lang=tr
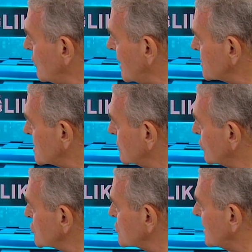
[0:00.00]
bu akciğer
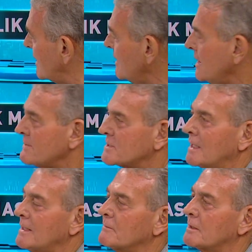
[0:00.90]
dokusu da hep
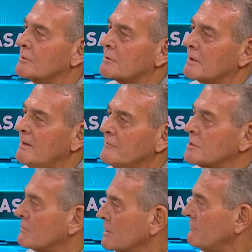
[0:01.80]
sağlam kalıyor.
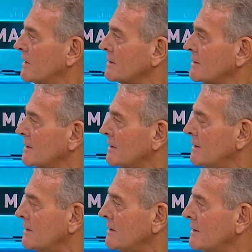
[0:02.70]
İşte bakın faydaları.
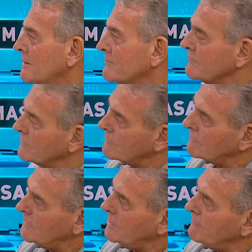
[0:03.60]
Hocam
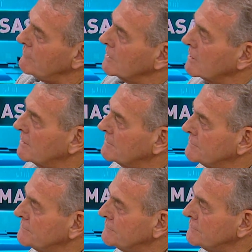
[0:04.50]
fırçayı
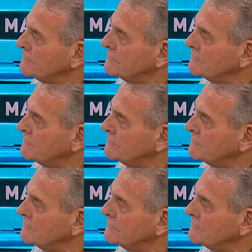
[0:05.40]
kullanırken